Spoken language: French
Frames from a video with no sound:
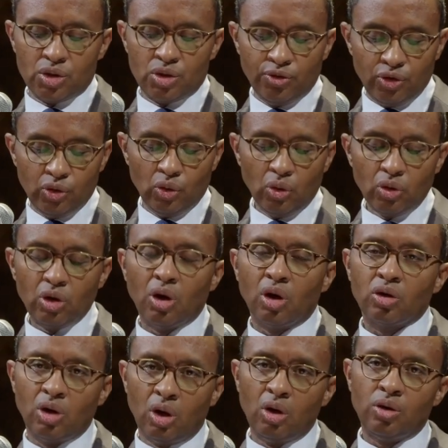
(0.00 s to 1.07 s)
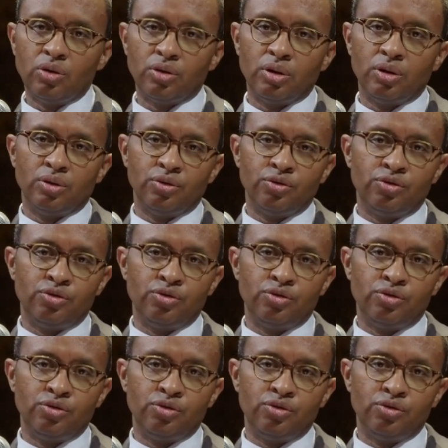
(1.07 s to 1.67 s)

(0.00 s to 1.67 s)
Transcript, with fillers: je veux donc encore euh,